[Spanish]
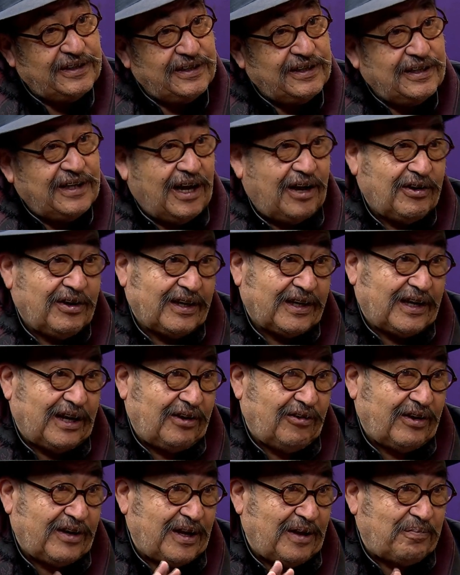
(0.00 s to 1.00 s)
Ahora que
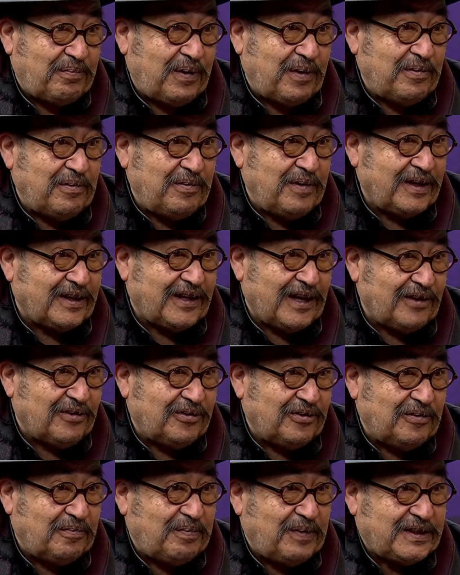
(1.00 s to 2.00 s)
lo han pavimentado
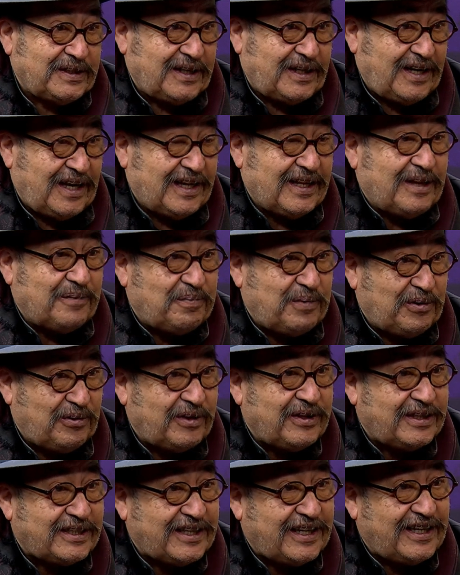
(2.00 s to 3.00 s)
no pasa nada, pero
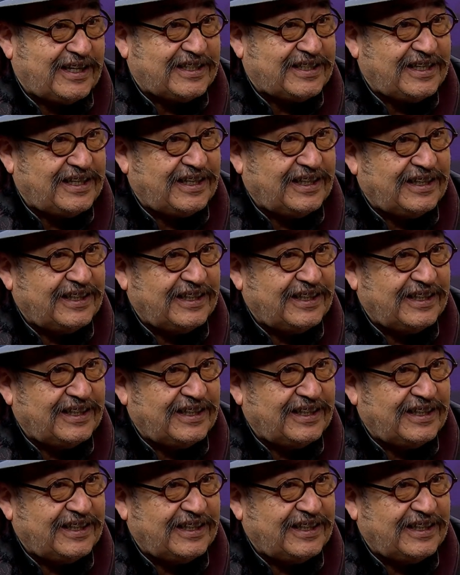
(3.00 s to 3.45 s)
antes era así.